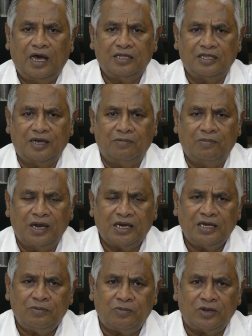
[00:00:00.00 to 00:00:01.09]
அந்த மன
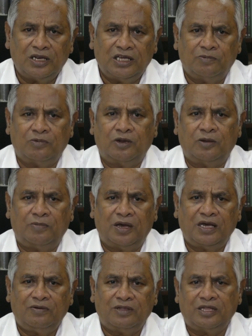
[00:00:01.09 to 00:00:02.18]
முறையின்
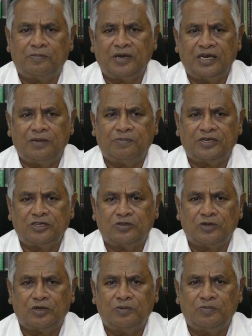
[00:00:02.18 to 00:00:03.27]
மூலமாக அந்த பெண்ணை பற்றி
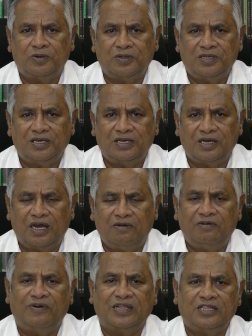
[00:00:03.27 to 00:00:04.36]
சொல்லும்போது
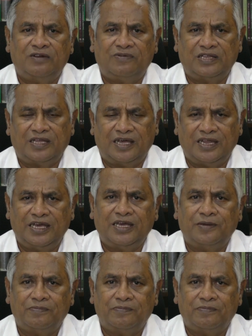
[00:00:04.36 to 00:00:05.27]
அவள் வந்தவள் தானே